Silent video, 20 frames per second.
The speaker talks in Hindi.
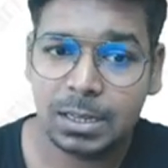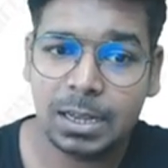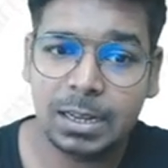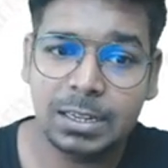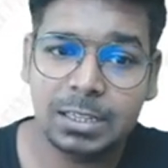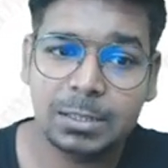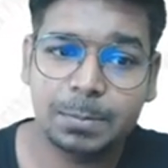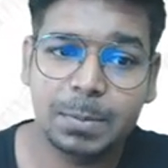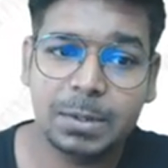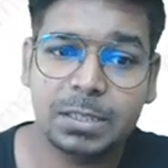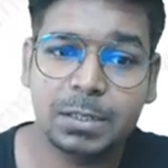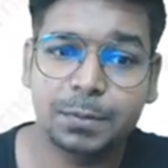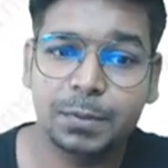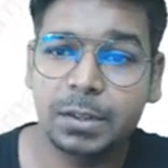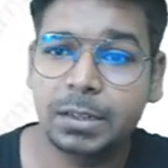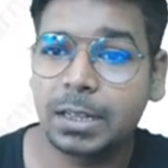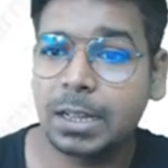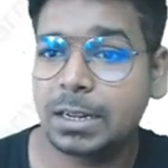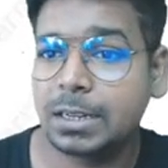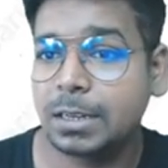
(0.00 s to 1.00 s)
एंड
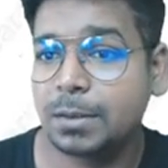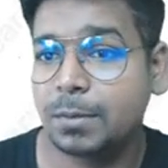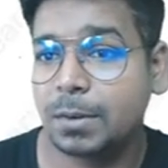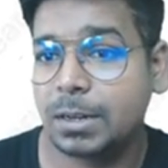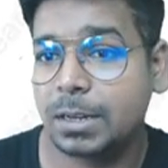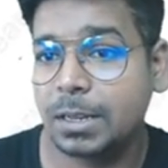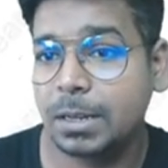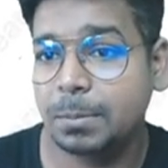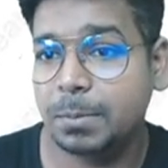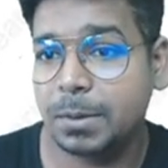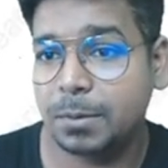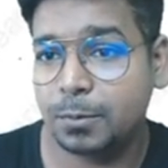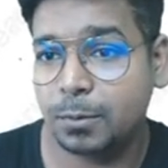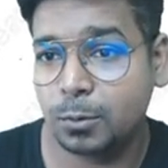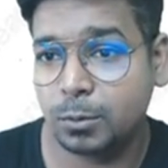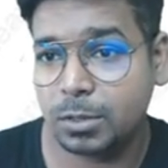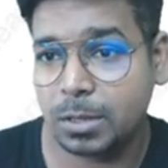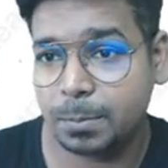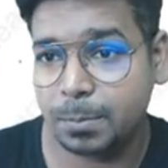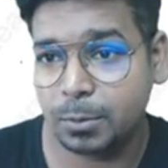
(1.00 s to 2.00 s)
स्पेसिफिक एक्टिविटी
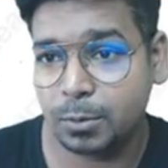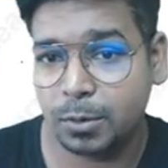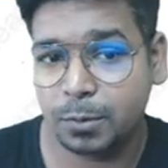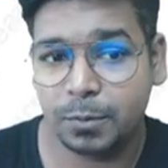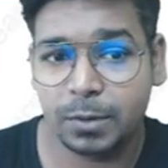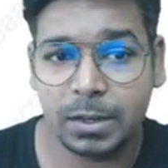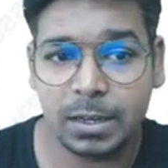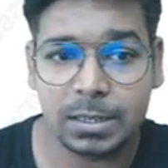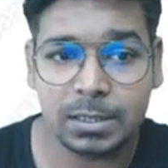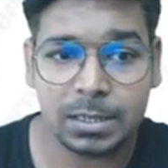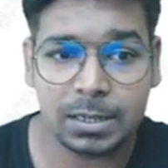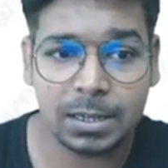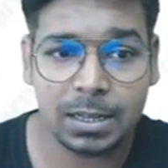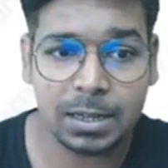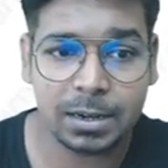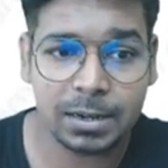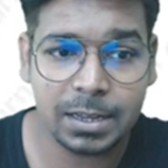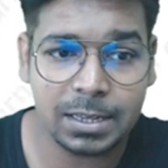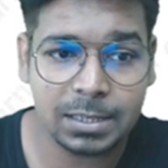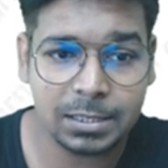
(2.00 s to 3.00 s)
बिफोर द प्योरीफिकेशन
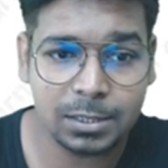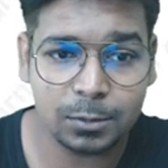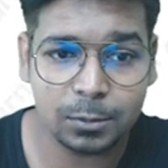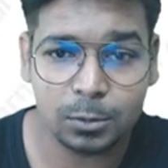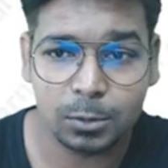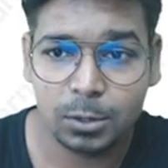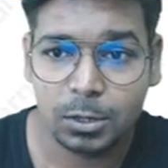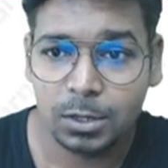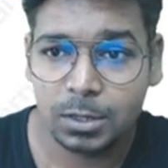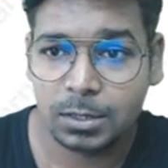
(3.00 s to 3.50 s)
का रेशियो